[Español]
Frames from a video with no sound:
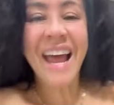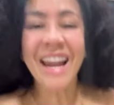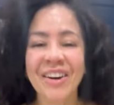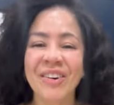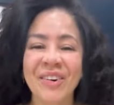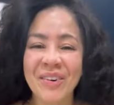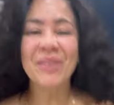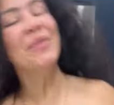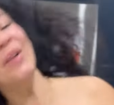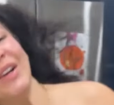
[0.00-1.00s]

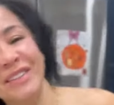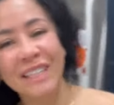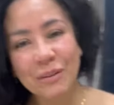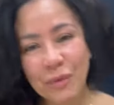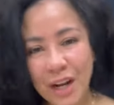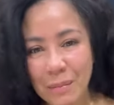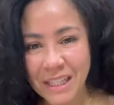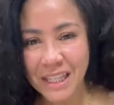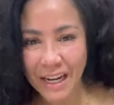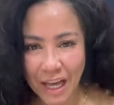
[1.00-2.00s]
Hello, buenos días por la
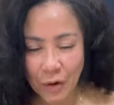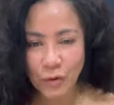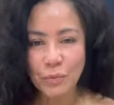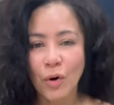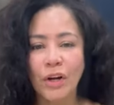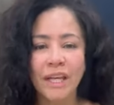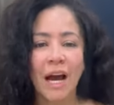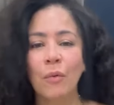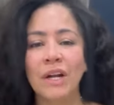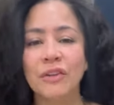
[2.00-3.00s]
mañana, good morning,
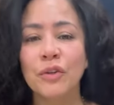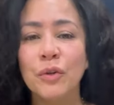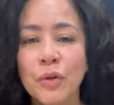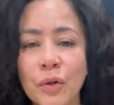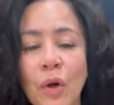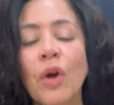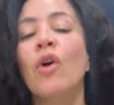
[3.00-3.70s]
how are you?